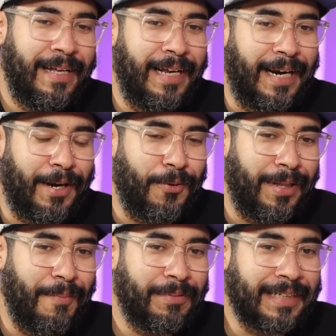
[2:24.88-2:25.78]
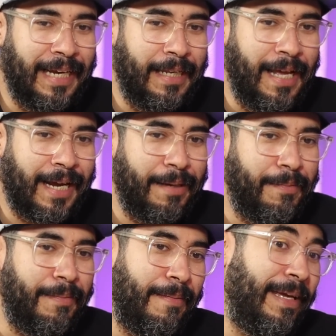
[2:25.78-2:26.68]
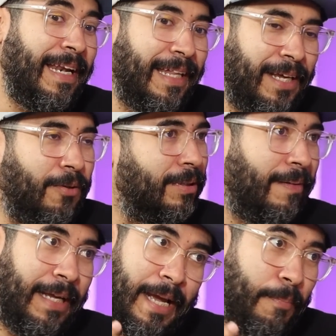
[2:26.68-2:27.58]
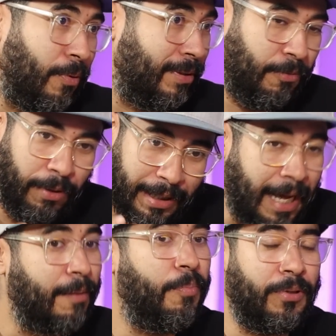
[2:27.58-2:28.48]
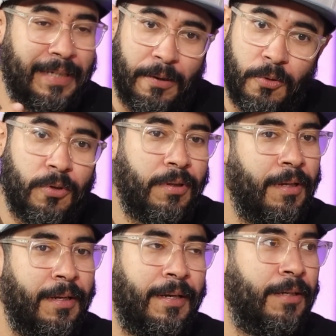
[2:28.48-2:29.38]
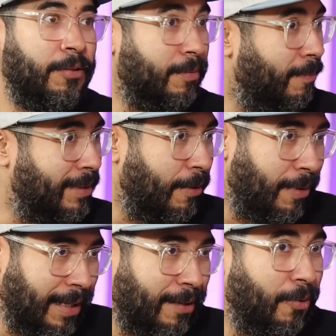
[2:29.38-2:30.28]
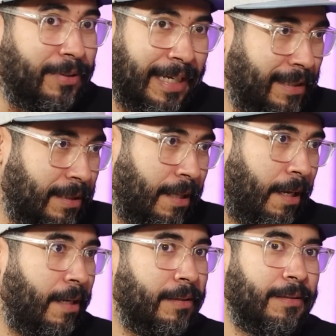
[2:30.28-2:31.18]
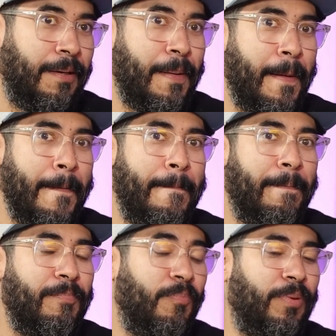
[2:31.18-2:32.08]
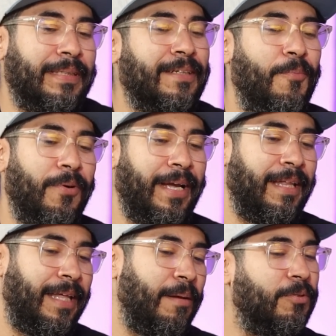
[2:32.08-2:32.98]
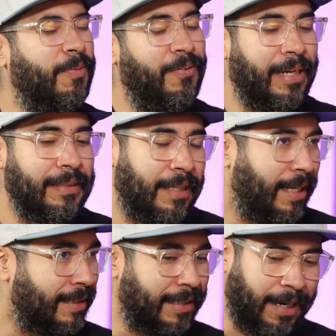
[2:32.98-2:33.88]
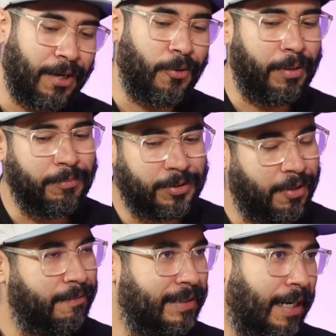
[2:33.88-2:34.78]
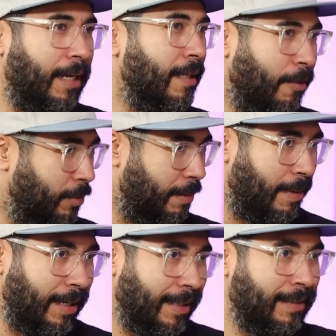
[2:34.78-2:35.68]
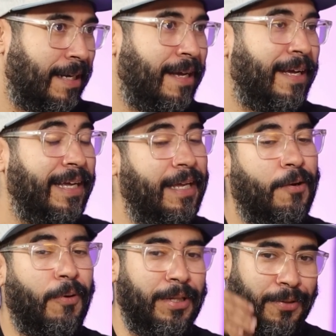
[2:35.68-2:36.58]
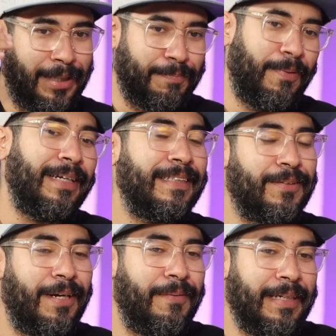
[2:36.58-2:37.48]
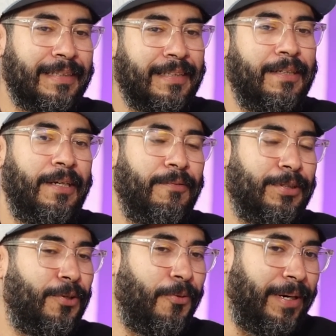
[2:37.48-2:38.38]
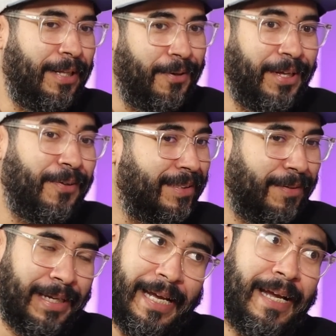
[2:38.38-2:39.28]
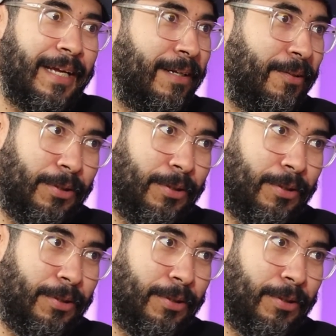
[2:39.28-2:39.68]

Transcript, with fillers: Y recordamos que el día que Bebé Vila dijo, ¿saben qué? Por seguridad, por salud, nos vamos a guardar todos 15 días. Pues como que dijimos, bueno, 15 días y recorrimos toda nuestra agenda dos semanas. Y cuando después otra vez nuestro gobernador dijo, ¿saben qué?